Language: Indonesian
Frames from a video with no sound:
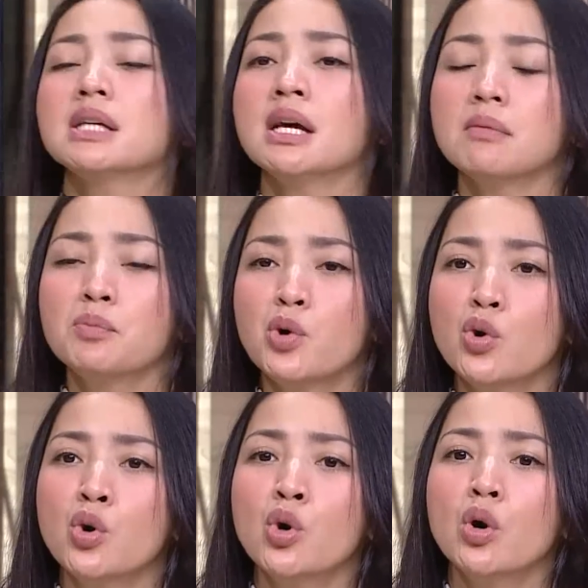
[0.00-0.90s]
pasti
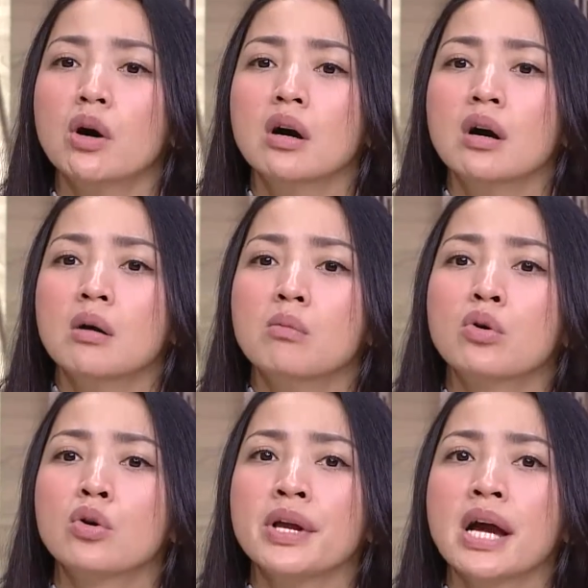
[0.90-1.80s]
buku
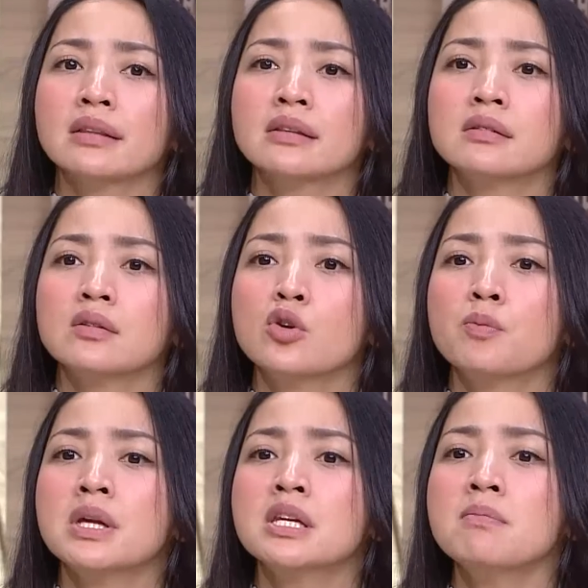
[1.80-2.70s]
Buku yang
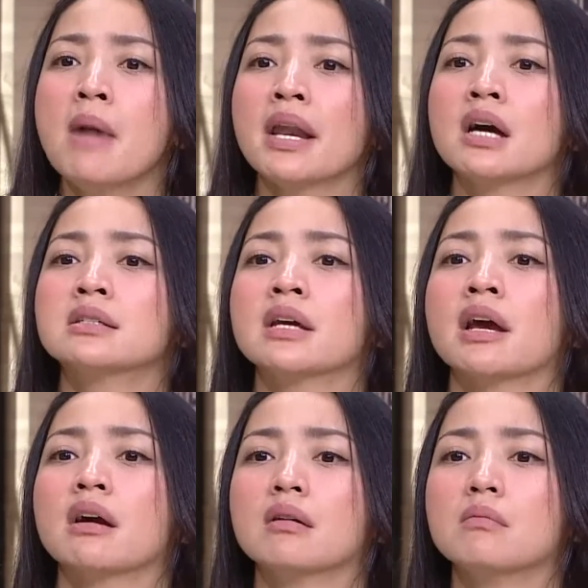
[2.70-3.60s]
lu pinjem mana,
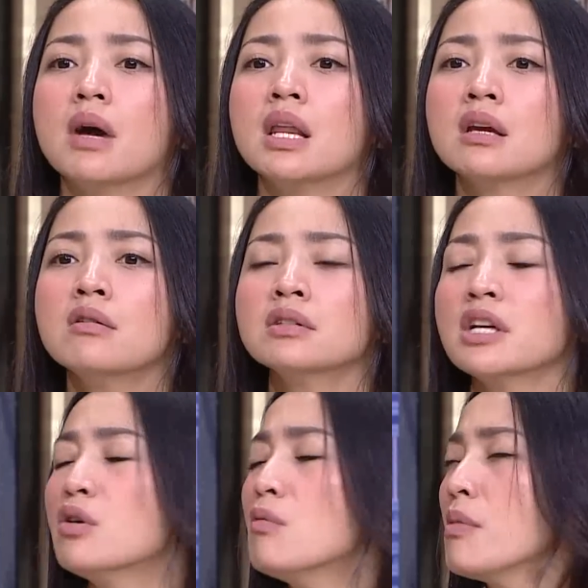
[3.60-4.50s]
Cek? Nih. Balikin dong,
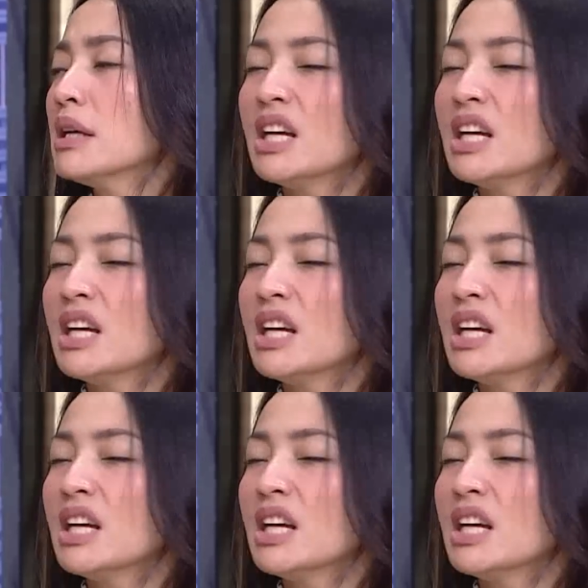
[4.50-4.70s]
Cek, gue mau